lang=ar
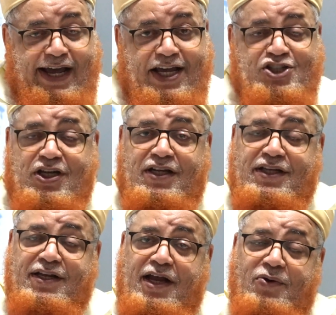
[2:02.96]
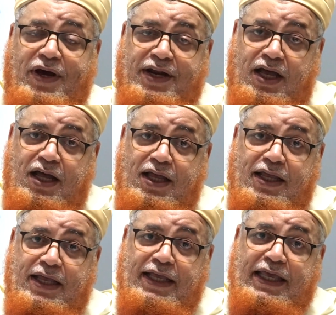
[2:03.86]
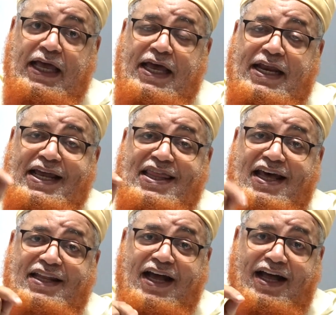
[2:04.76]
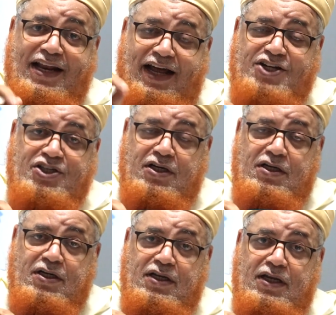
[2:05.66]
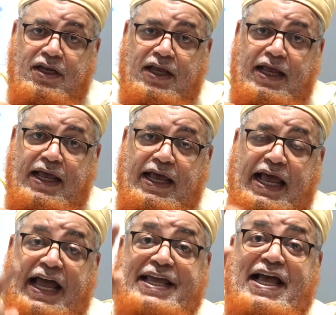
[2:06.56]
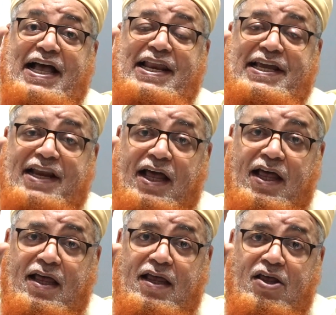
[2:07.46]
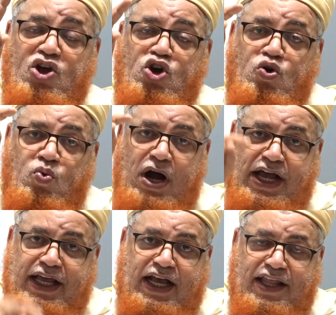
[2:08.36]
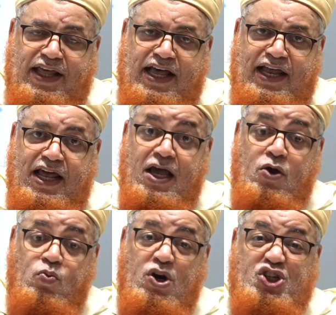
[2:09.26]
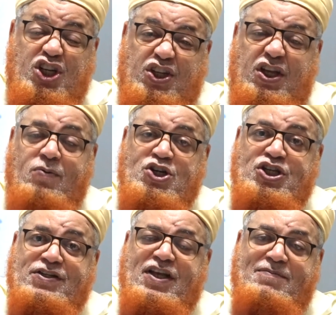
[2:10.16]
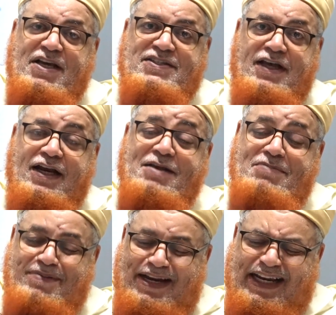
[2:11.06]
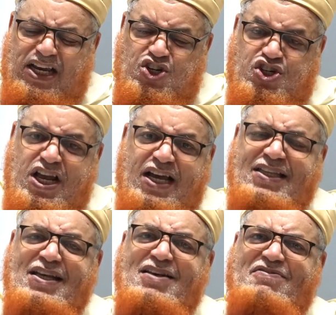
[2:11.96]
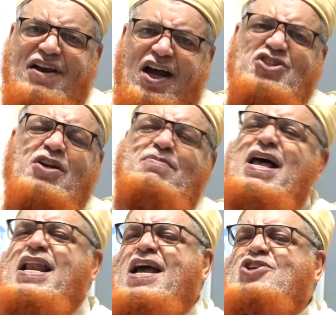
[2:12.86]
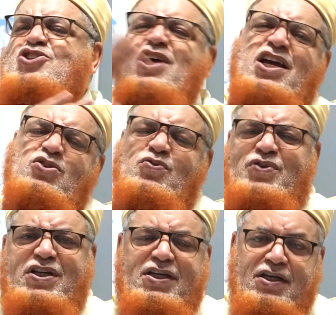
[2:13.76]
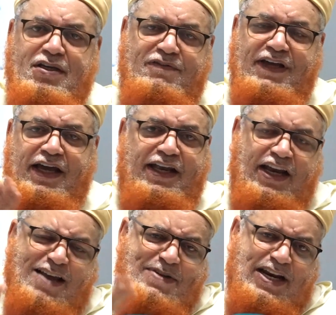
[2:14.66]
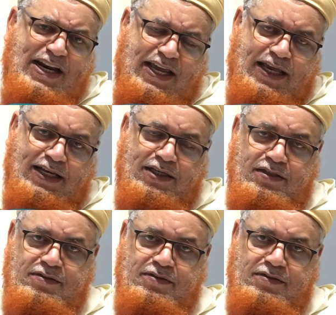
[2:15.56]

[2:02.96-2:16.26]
عائشه رضي الله عنها كان اذا دخل العشر احيا ليله وايقظ اهله وشد وجد المئزر بمعنى كيجتهد في العشر ما لا يجتهد في في غيرها من الليالي